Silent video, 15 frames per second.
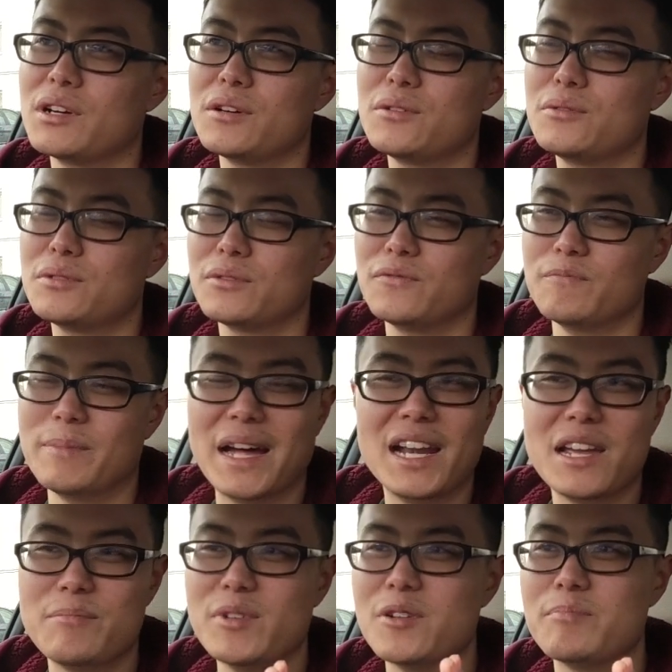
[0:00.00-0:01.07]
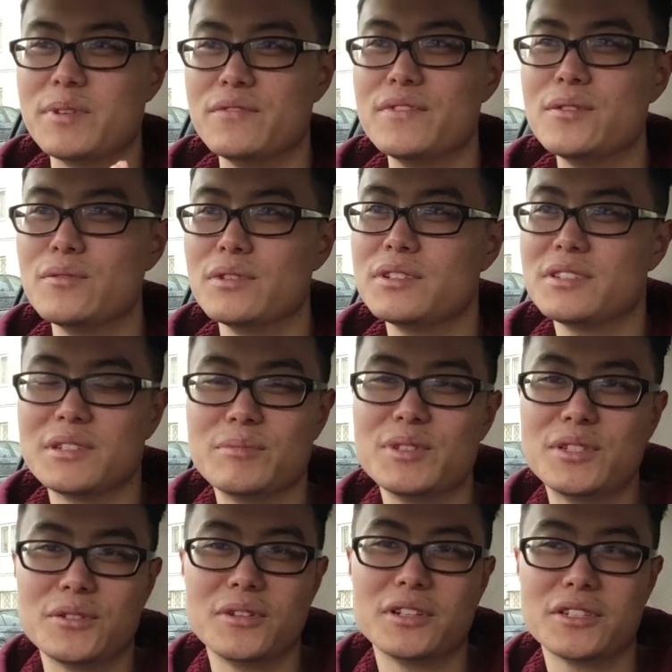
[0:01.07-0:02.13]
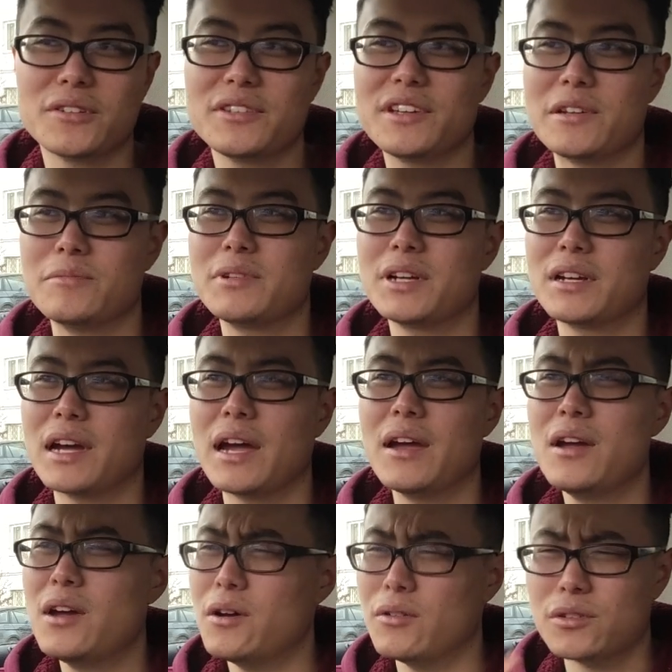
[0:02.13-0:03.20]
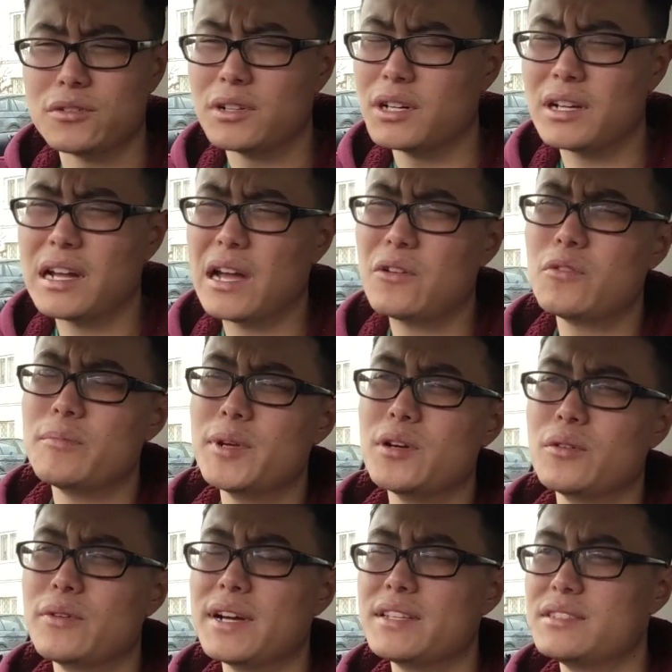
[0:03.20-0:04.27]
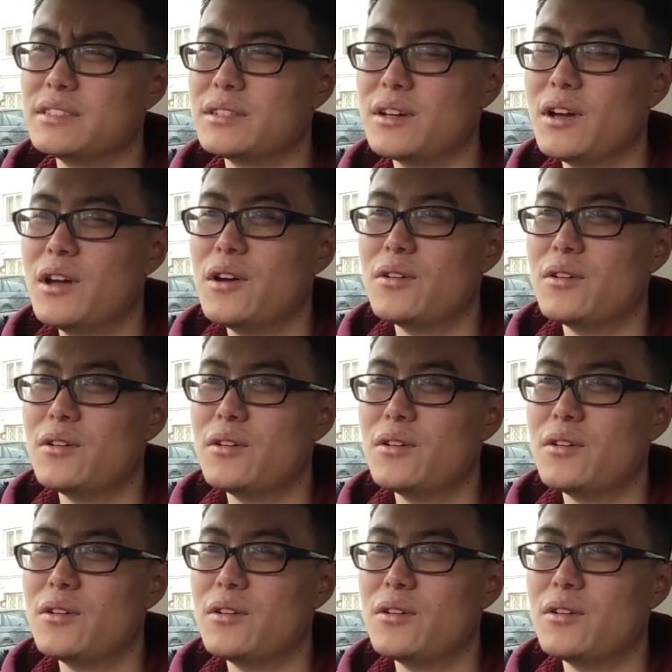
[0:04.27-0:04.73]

客户满脸懵逼，问我这什么情况，到底给不给开？我说跟开户没有关系。